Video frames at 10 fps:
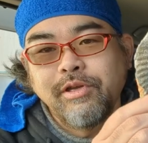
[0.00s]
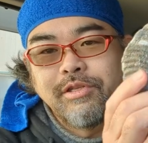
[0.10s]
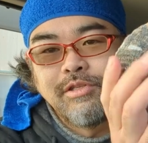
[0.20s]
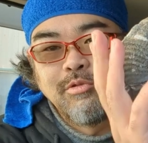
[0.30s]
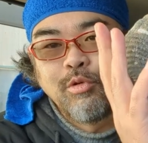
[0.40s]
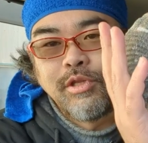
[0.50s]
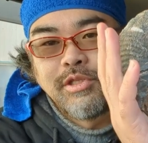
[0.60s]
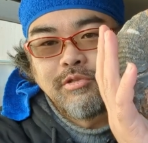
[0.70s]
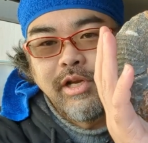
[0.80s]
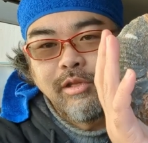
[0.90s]
え15
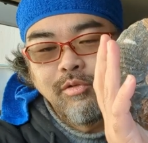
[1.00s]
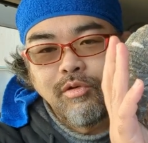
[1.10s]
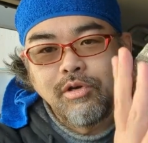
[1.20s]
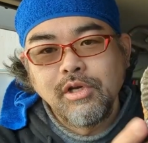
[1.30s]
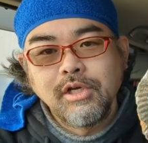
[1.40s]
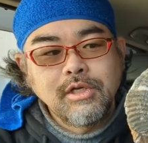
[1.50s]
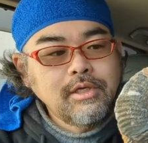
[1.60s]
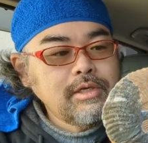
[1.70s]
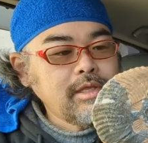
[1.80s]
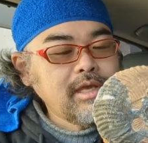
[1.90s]
センチくらいの、
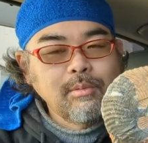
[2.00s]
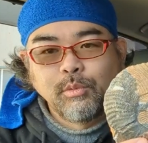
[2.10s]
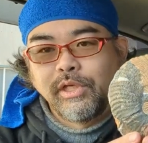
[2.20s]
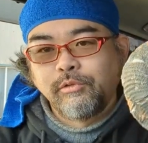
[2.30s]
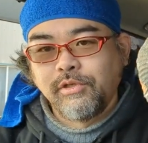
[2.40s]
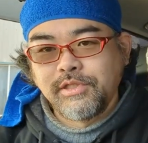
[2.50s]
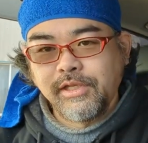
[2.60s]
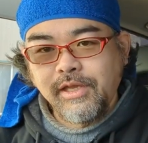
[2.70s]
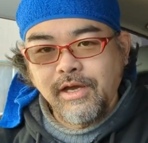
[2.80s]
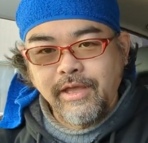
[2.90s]
えアンモナイトでした
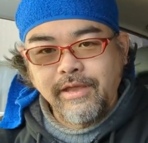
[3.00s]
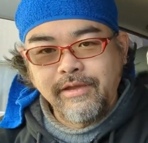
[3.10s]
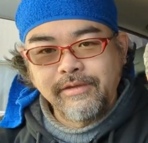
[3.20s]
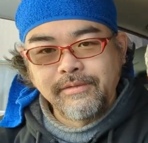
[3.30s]
ね。はい